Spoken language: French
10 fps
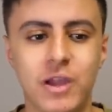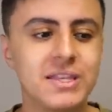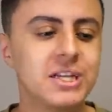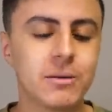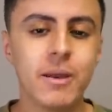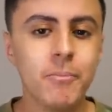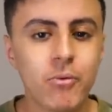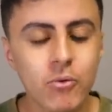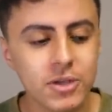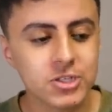Il dit quand même
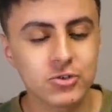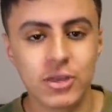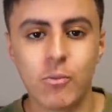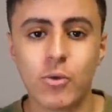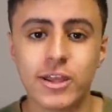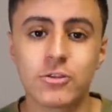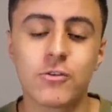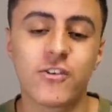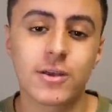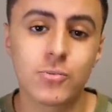Bon, est-ce qu'il y a moyen de
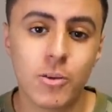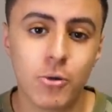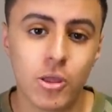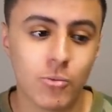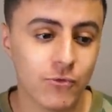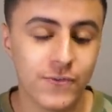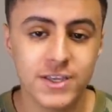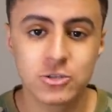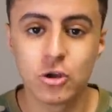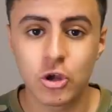vraiment apprendre à mon
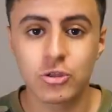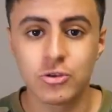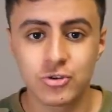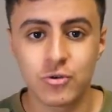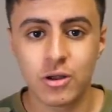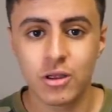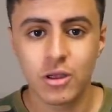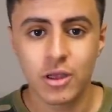fils le code, tu vois